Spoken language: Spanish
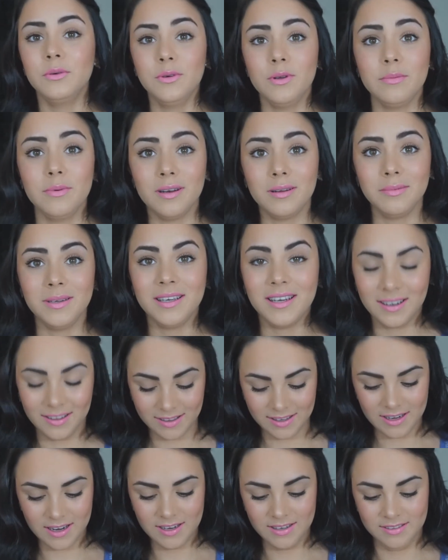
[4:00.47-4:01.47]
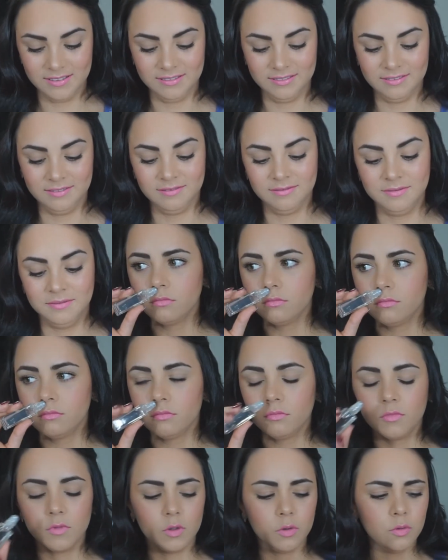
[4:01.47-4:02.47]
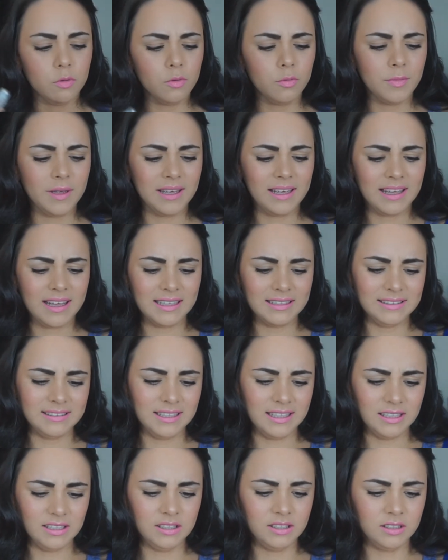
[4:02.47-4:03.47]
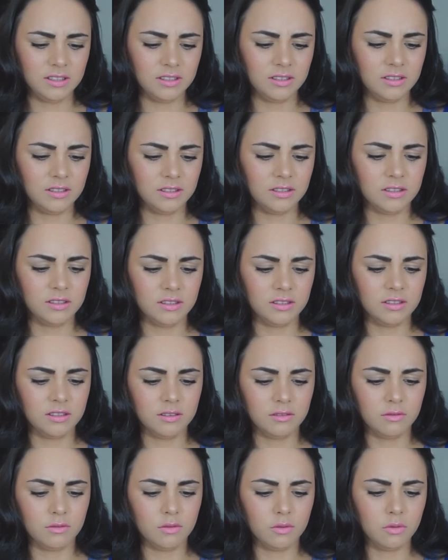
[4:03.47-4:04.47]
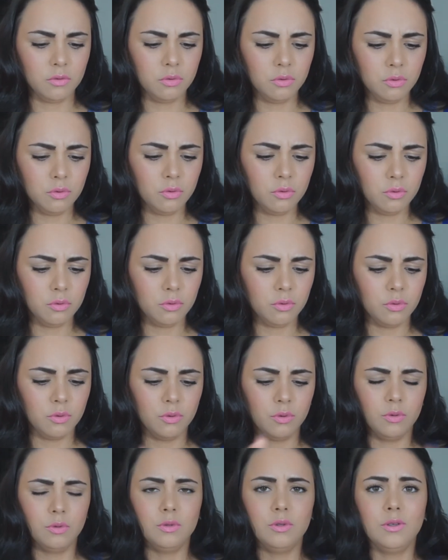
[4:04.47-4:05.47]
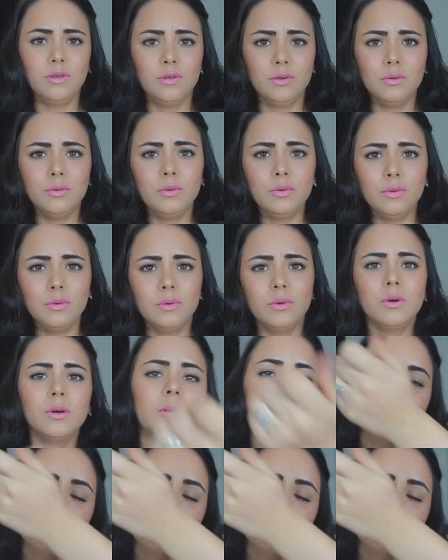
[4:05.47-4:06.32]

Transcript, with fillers: uno para mi cartera. Uh, me encanta. Uh, uh.